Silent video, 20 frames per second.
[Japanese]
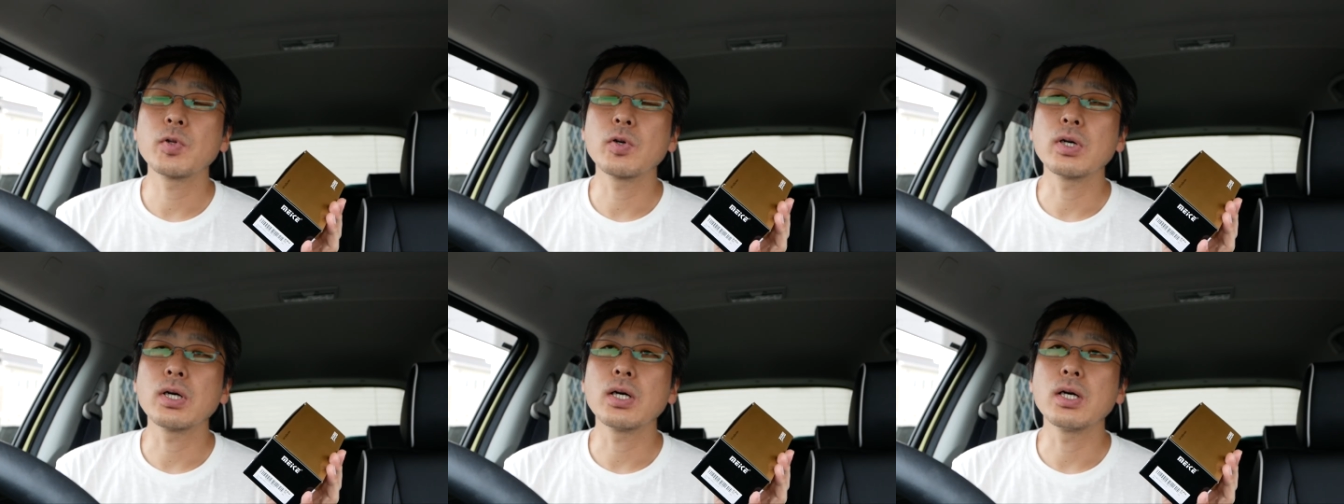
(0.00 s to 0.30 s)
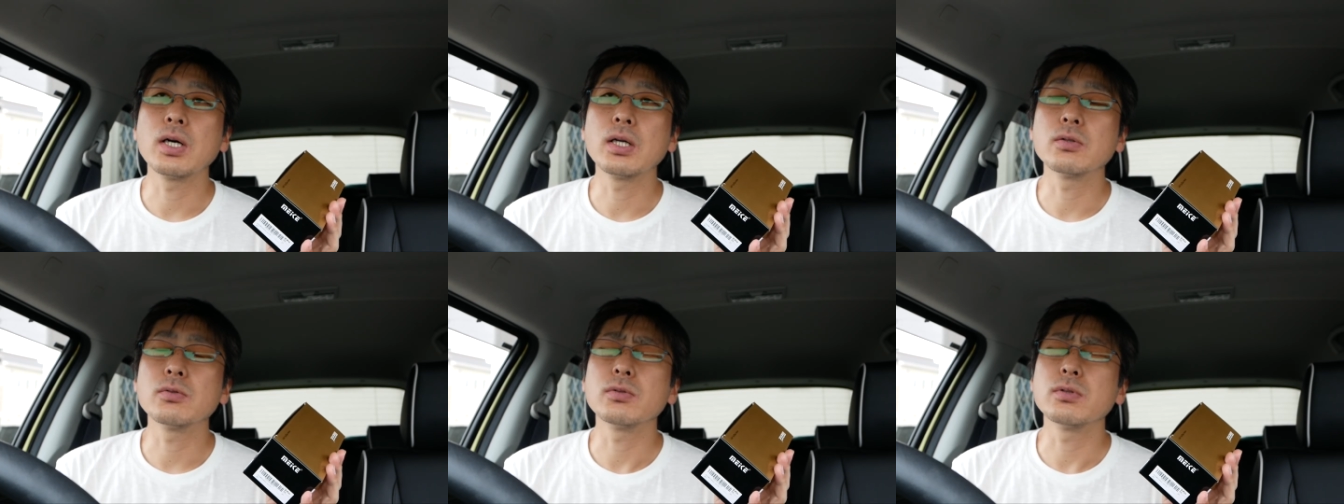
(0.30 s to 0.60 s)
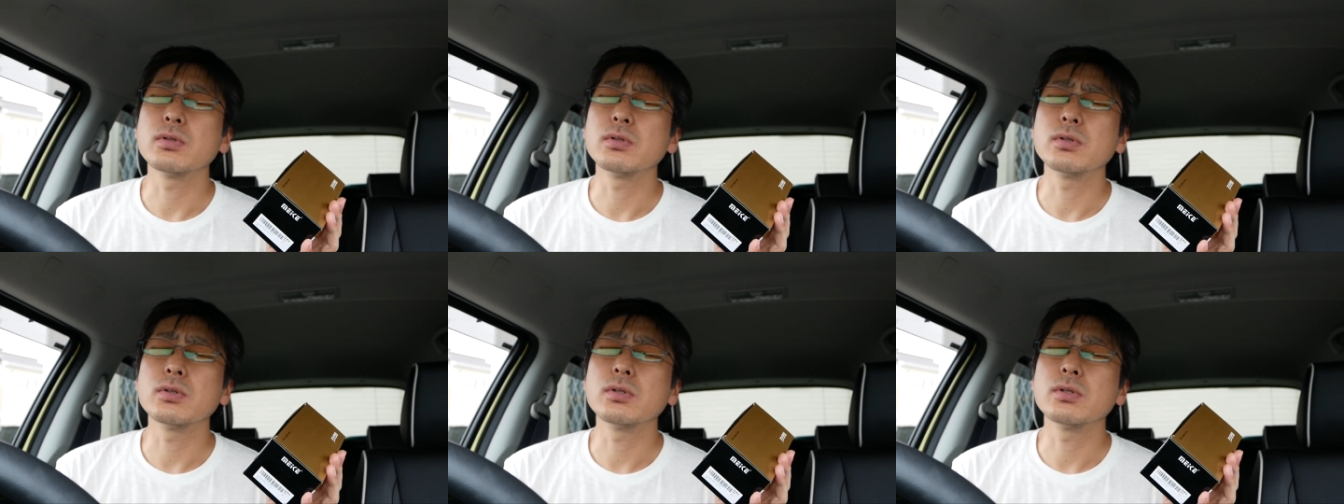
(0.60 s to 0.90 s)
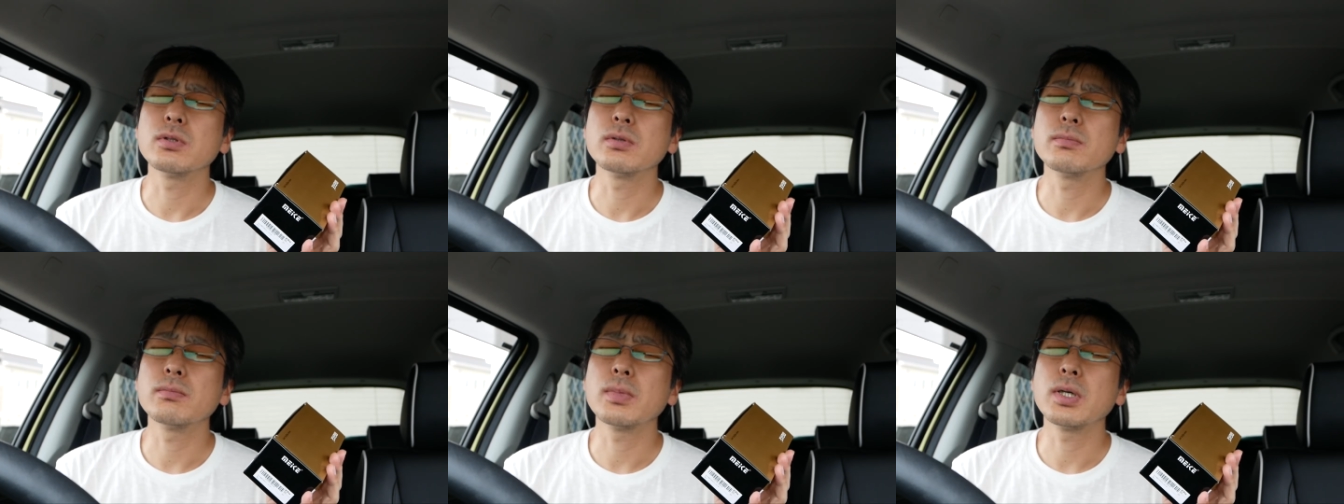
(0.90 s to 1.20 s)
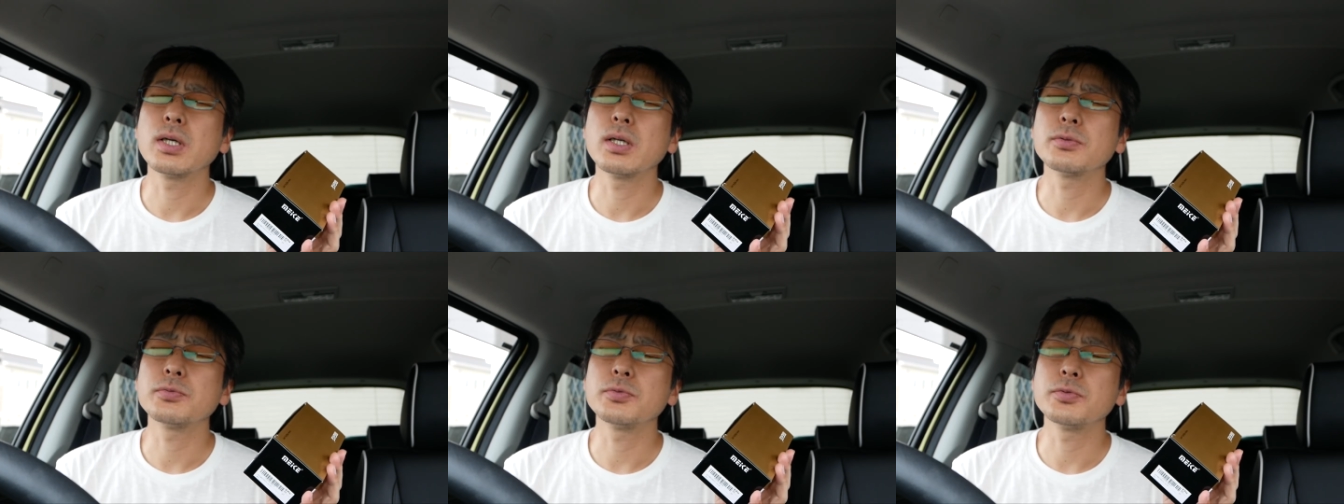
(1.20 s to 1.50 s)
とか、あの
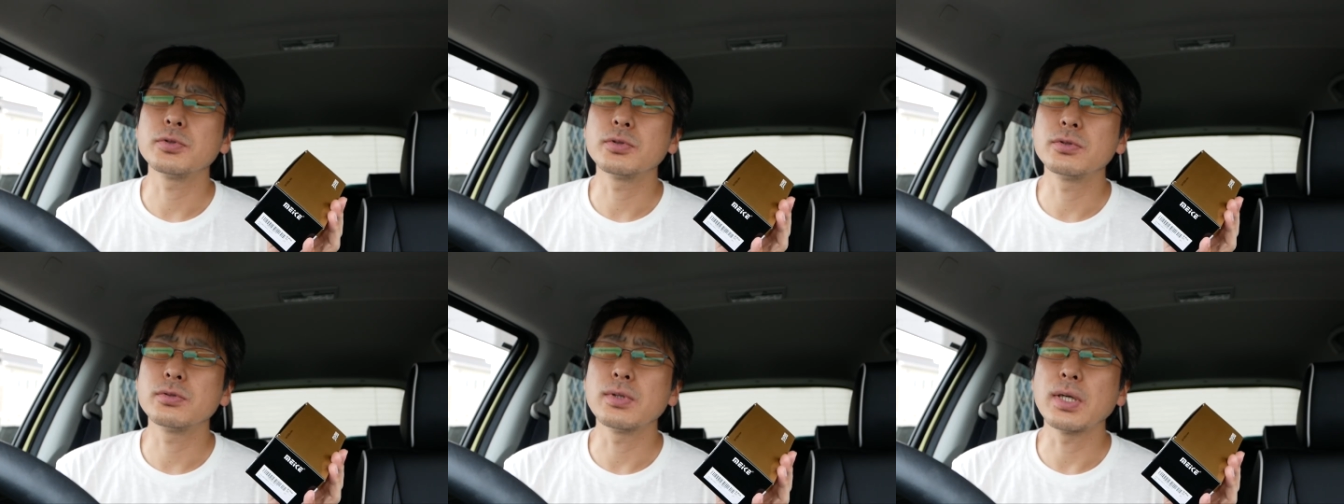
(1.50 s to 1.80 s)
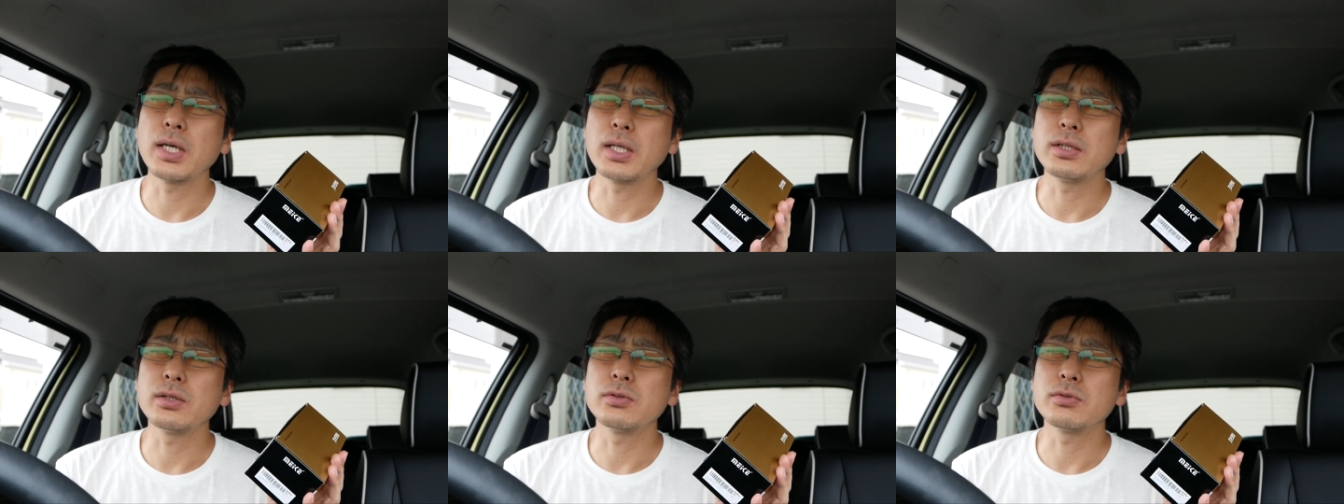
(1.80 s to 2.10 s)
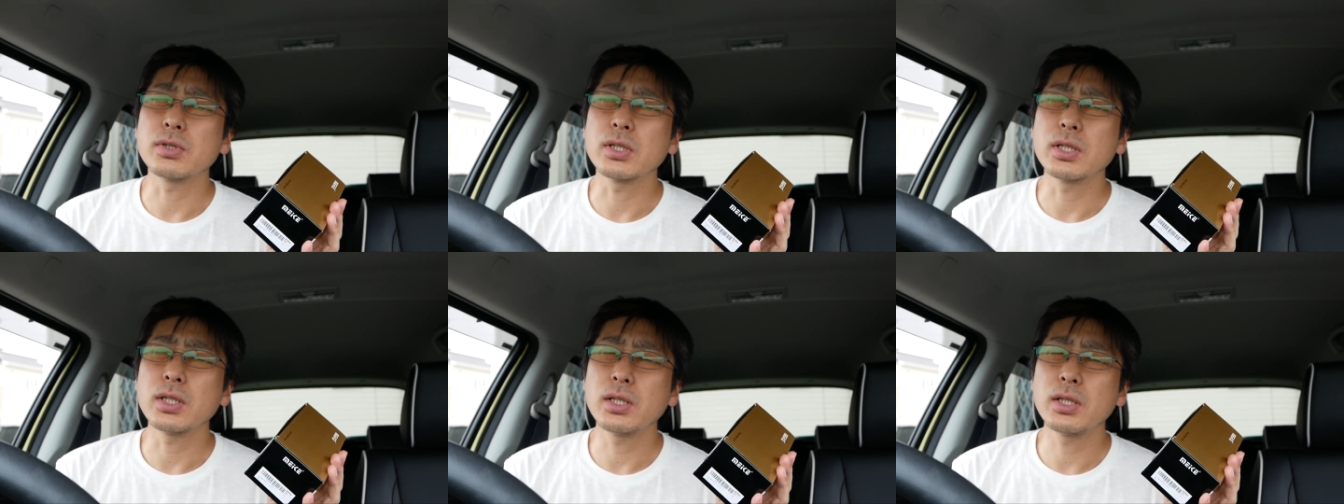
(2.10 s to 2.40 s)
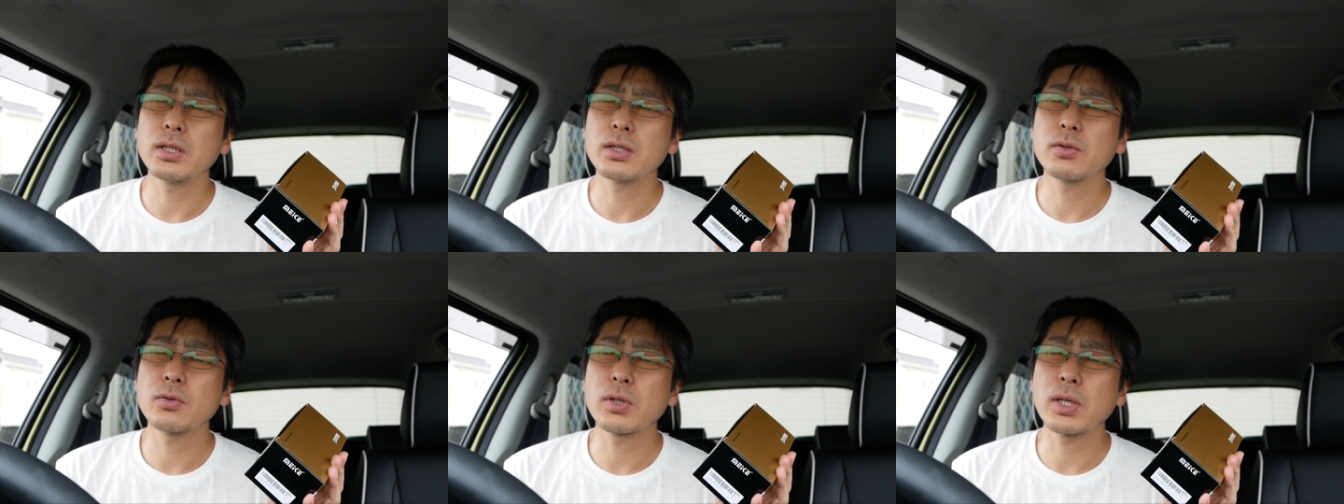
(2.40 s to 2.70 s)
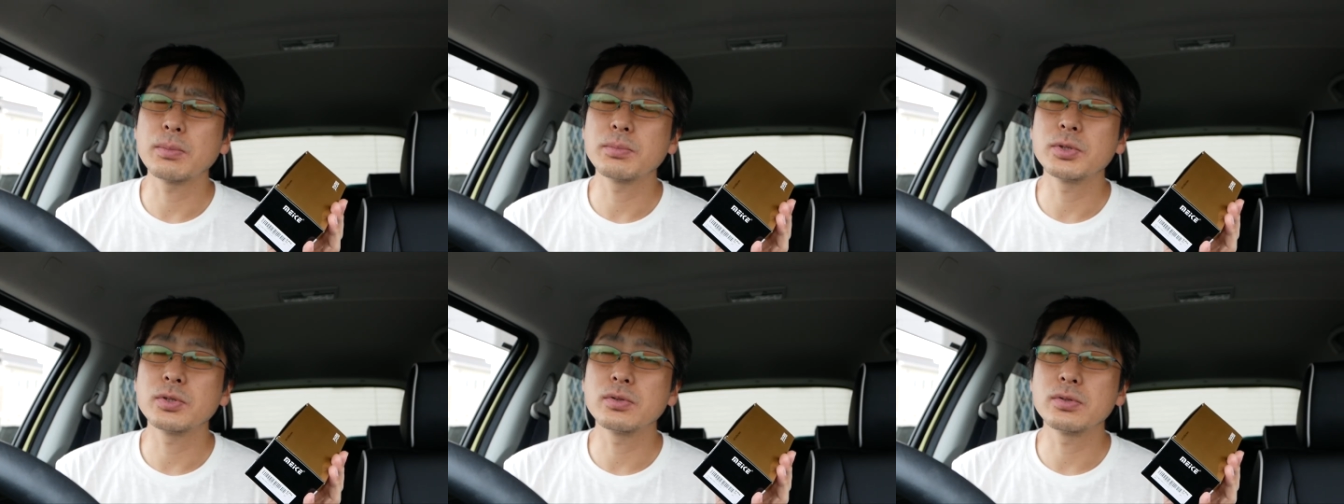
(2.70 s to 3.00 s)
まあ、不具合というかね、
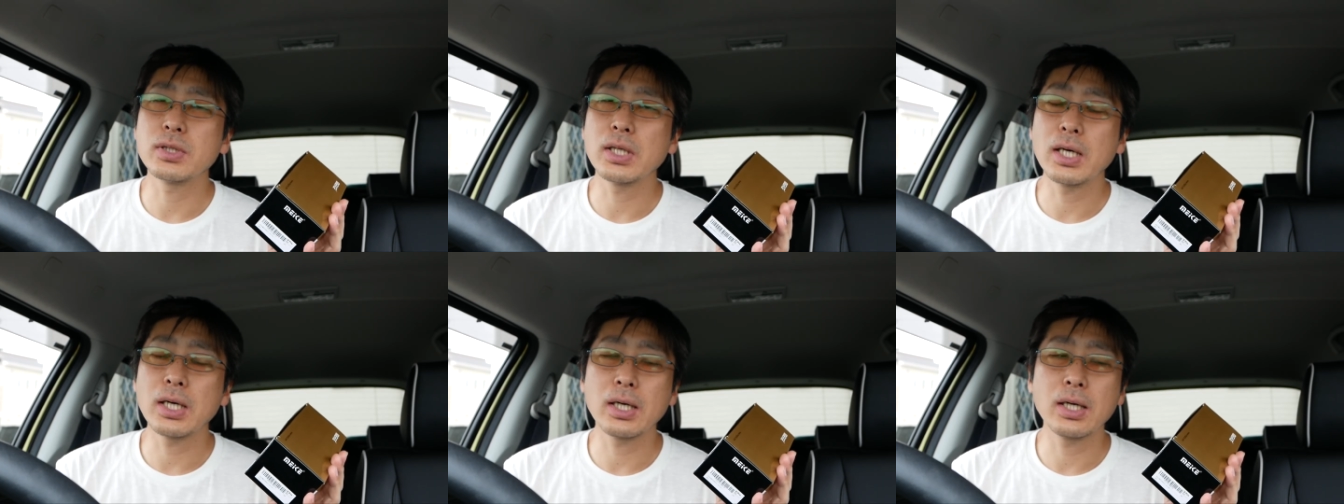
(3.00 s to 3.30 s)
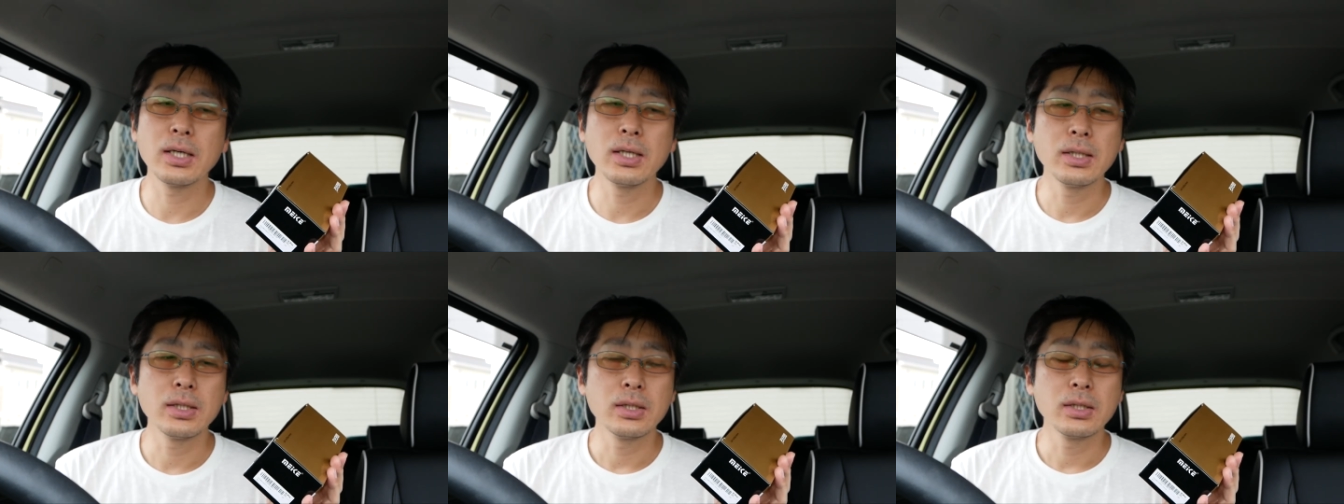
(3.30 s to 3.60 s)
トラブルが、